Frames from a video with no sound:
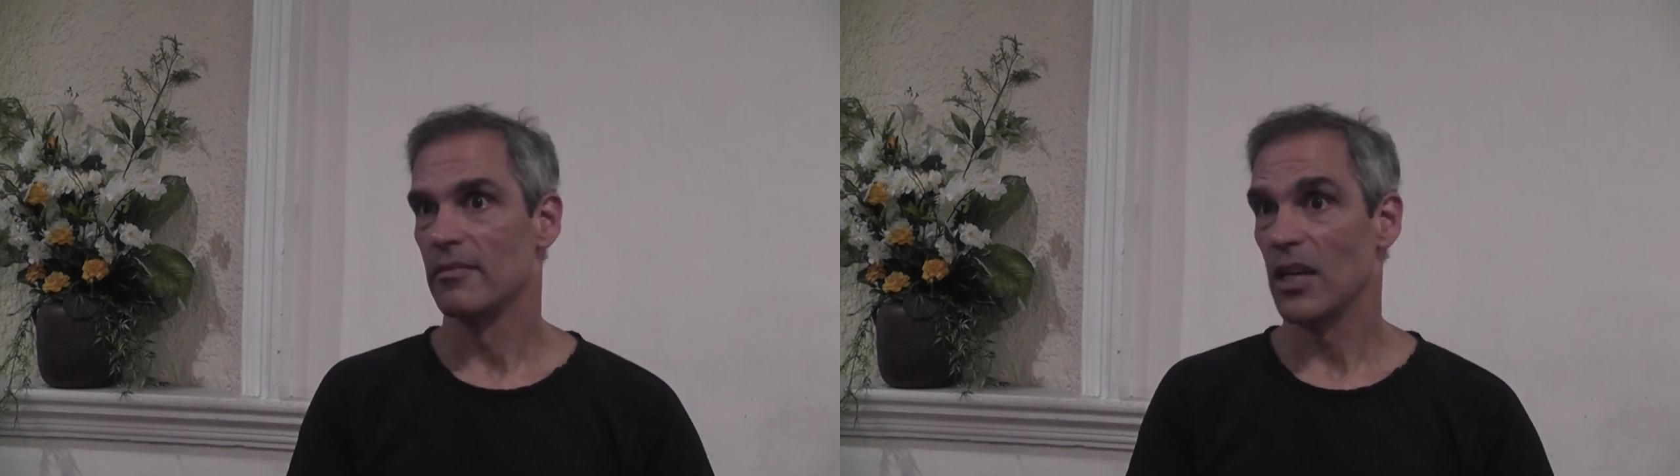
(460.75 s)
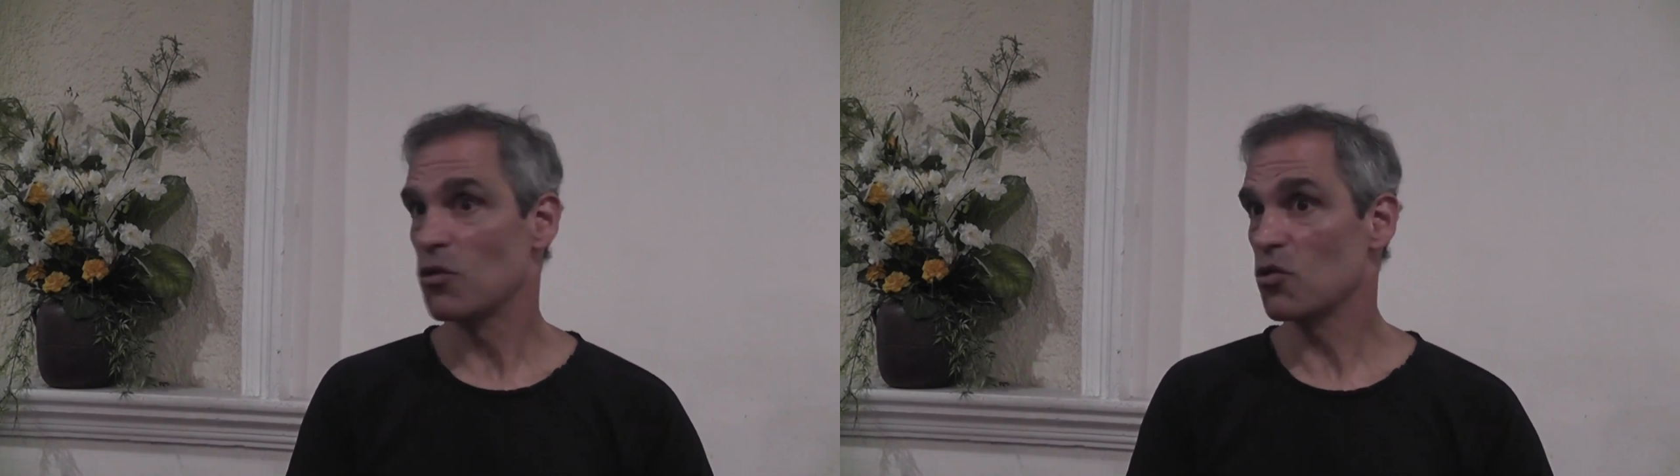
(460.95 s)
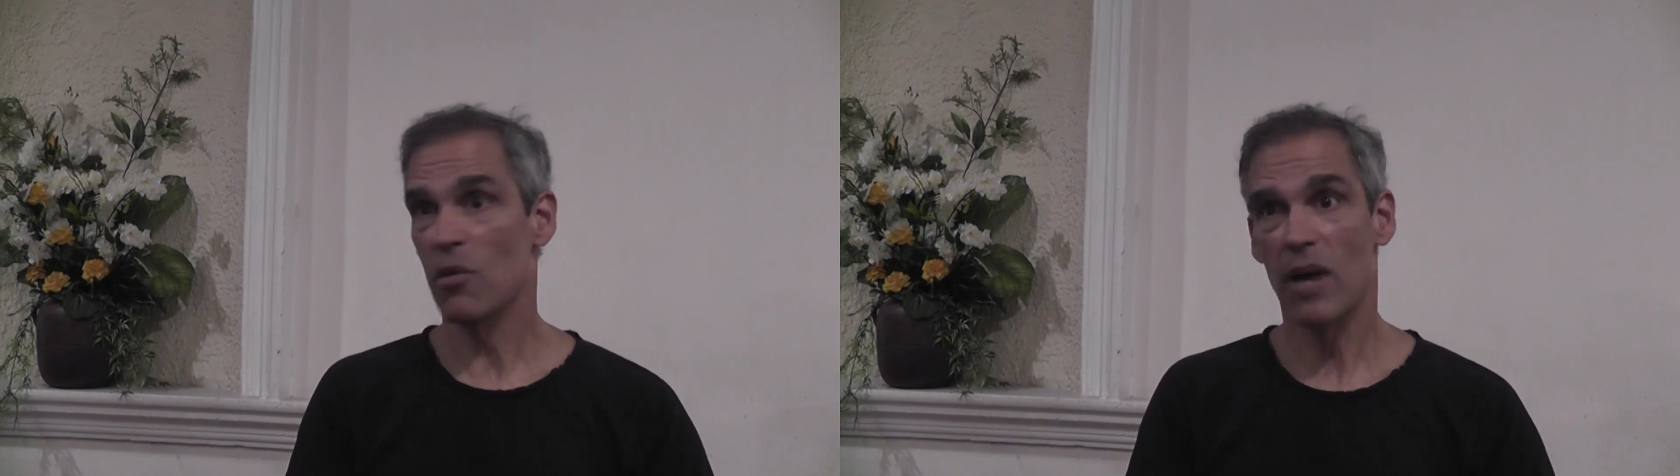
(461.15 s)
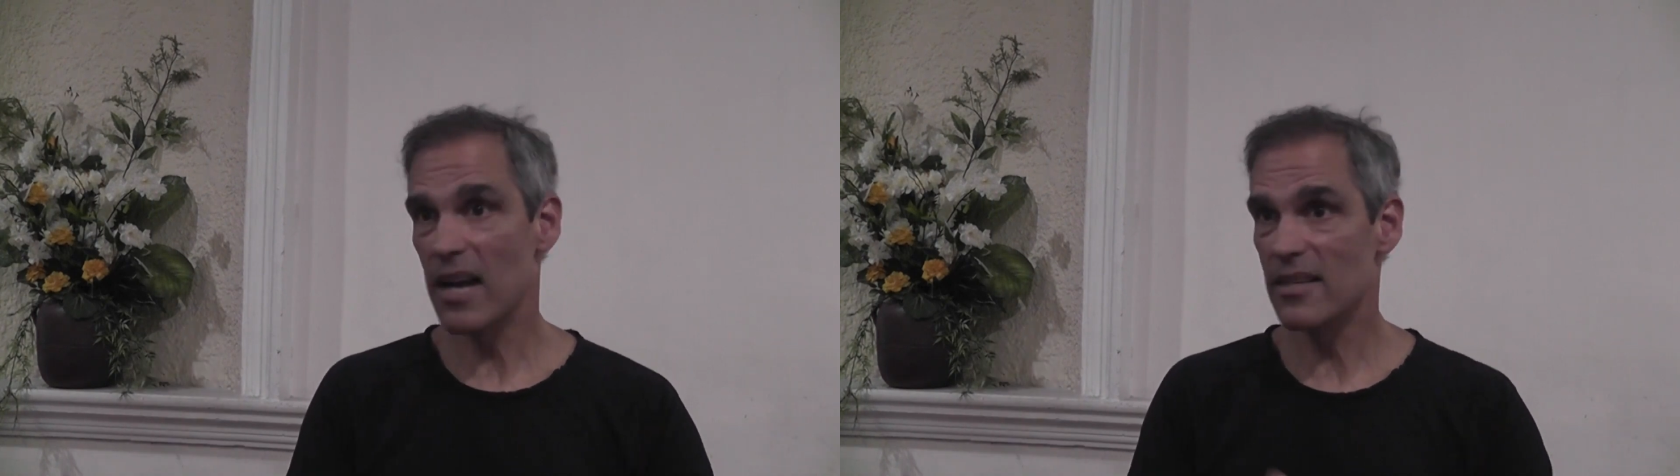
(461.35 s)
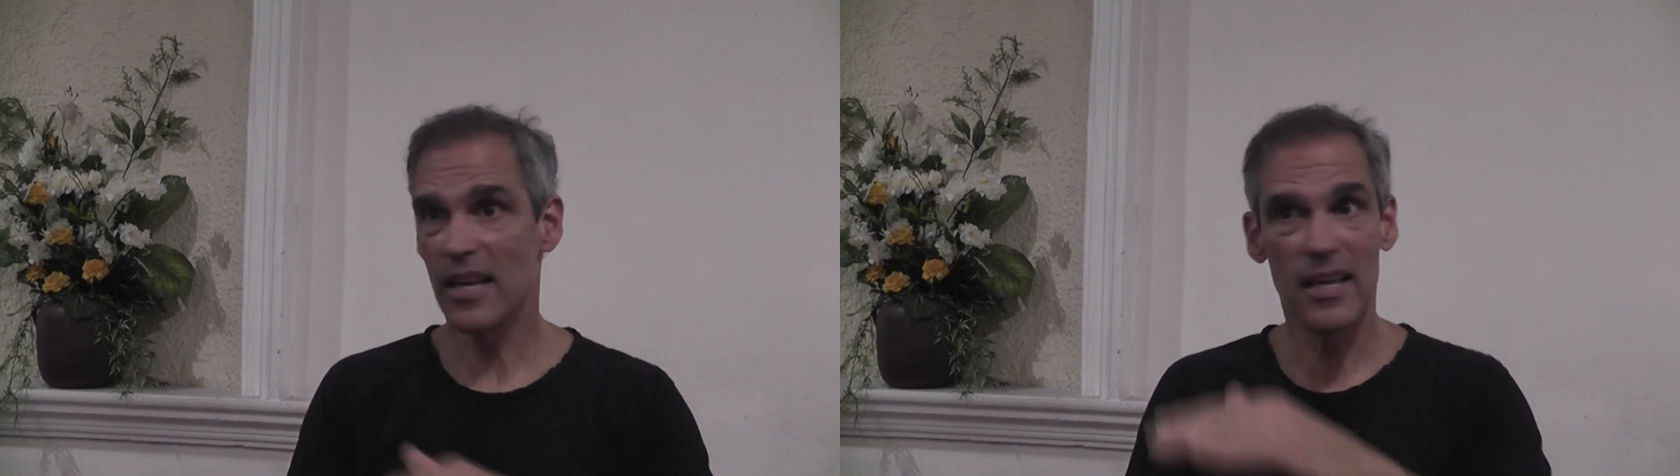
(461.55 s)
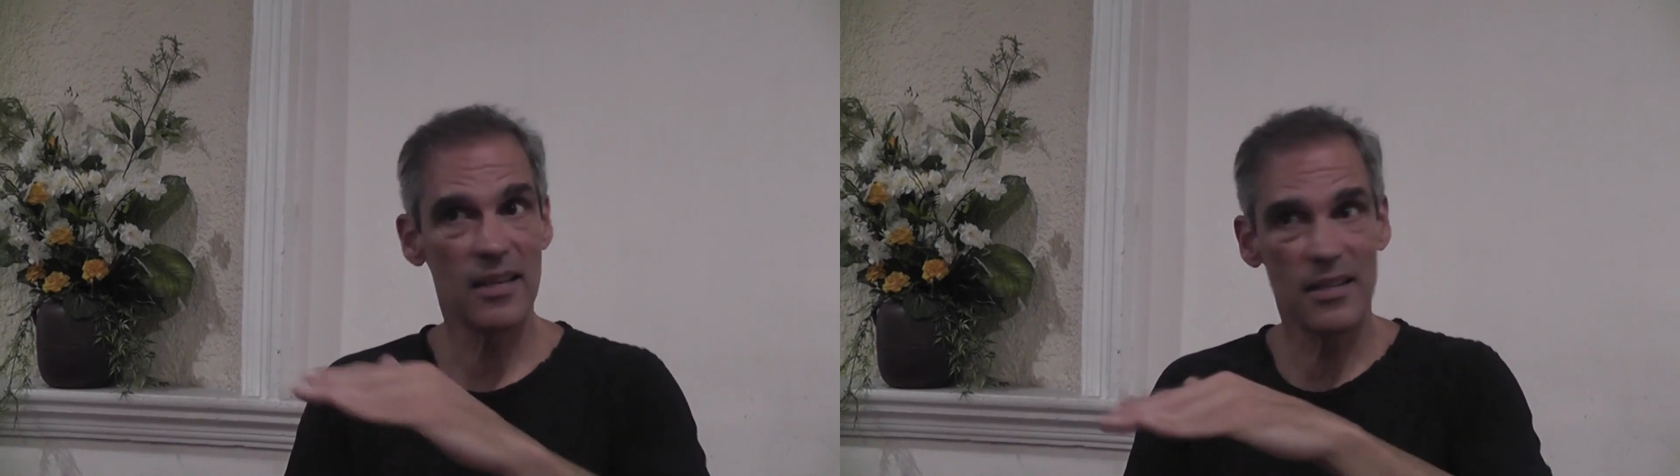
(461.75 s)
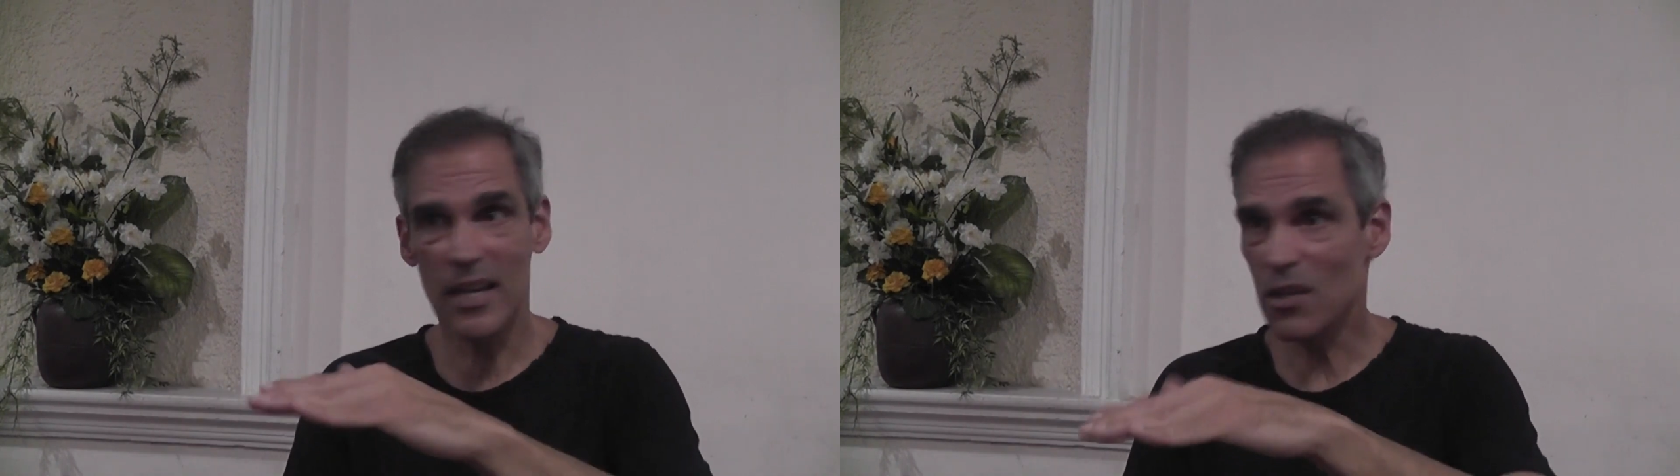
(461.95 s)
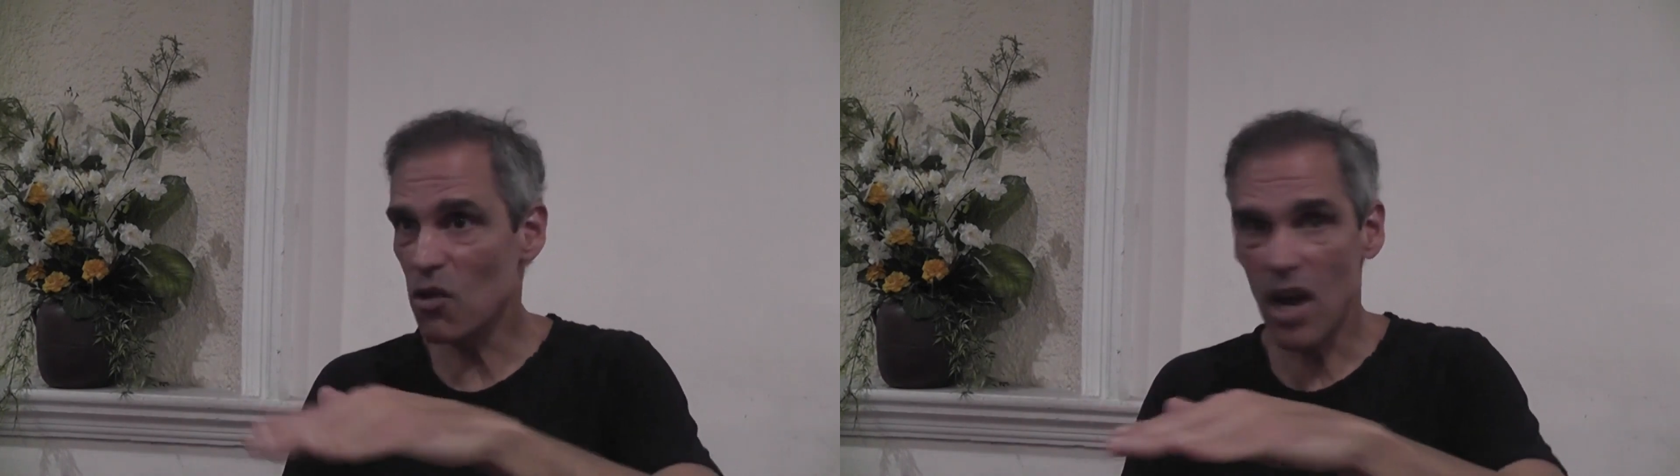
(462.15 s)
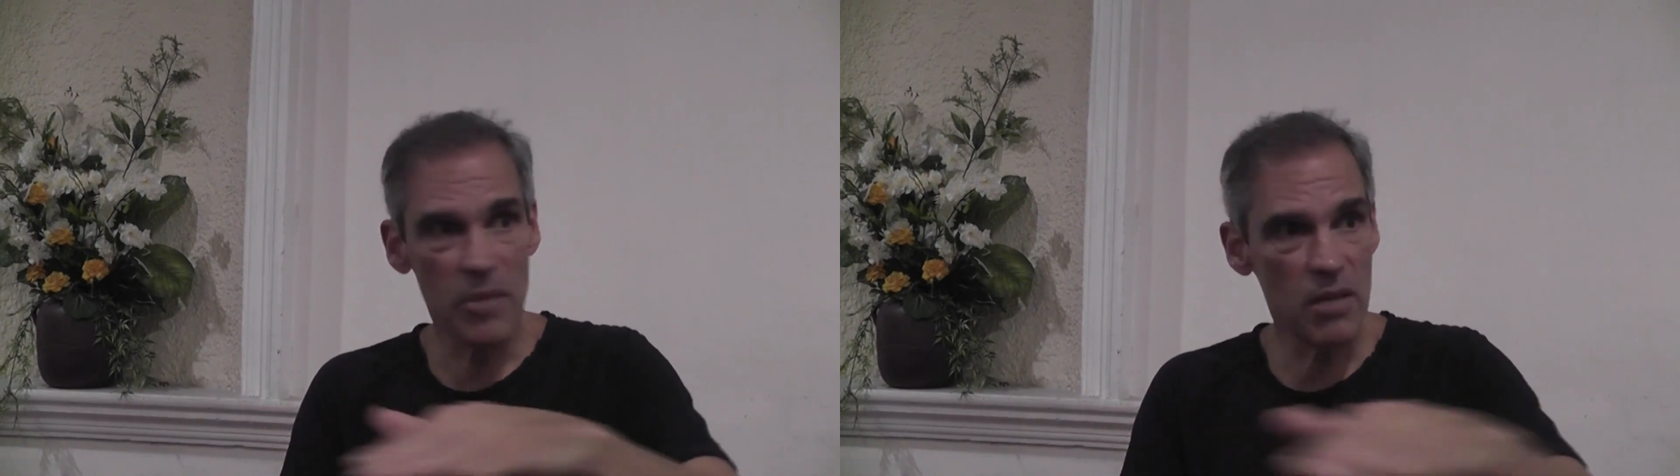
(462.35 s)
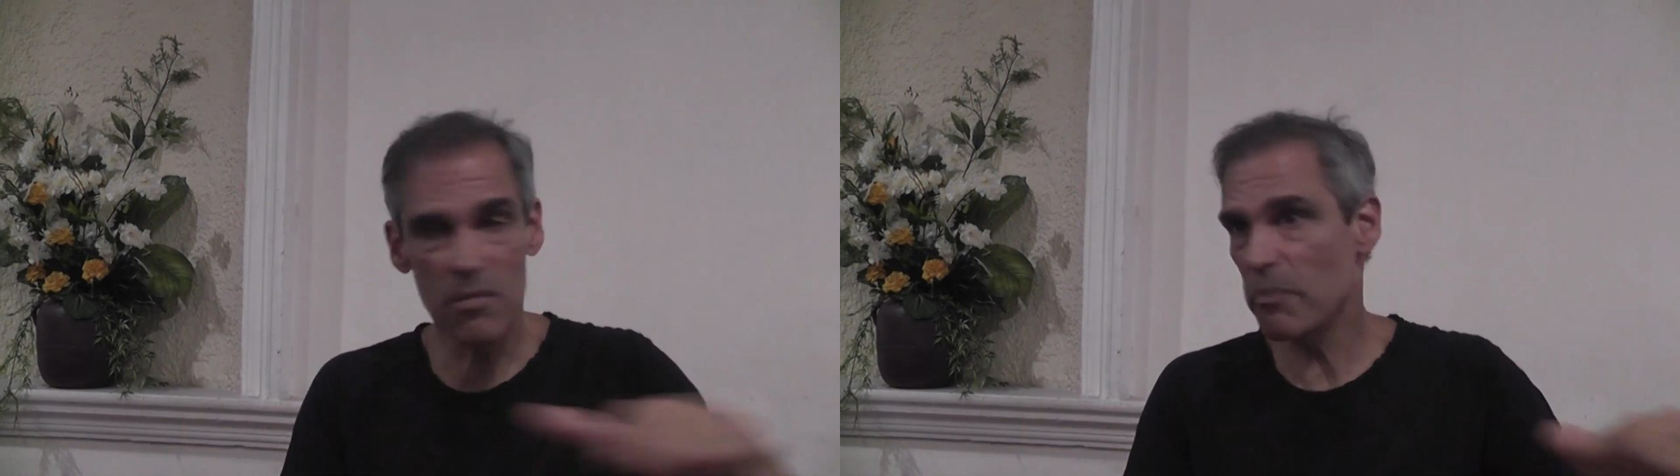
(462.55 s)
Entonces vas a seguir siendo la
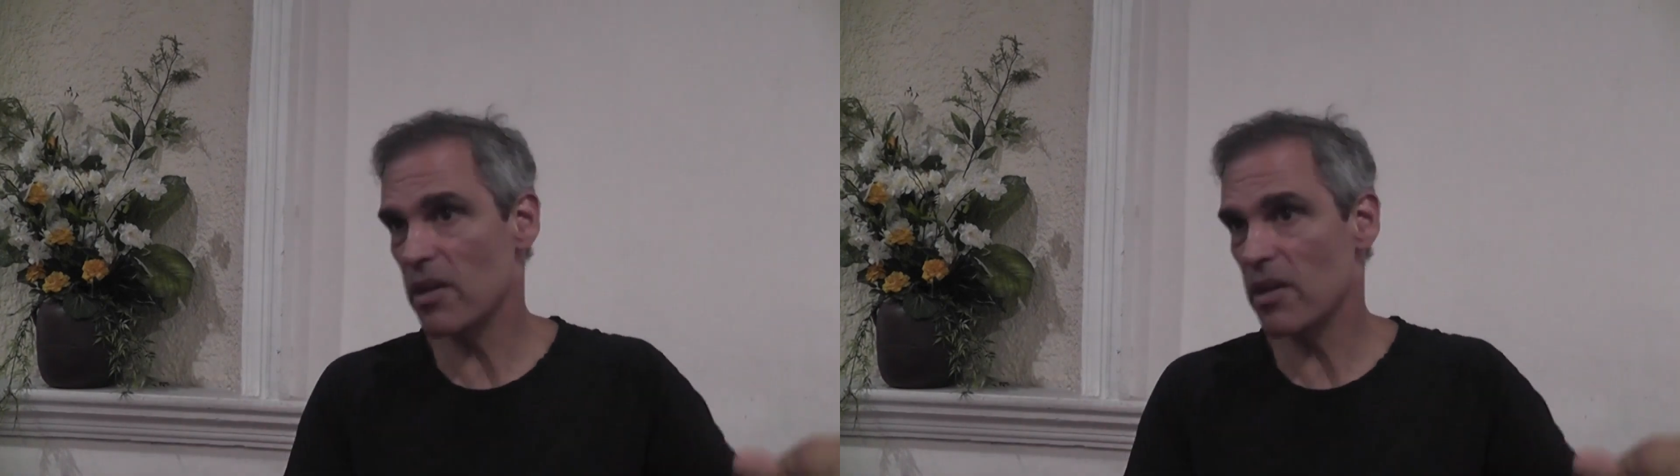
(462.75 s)
misma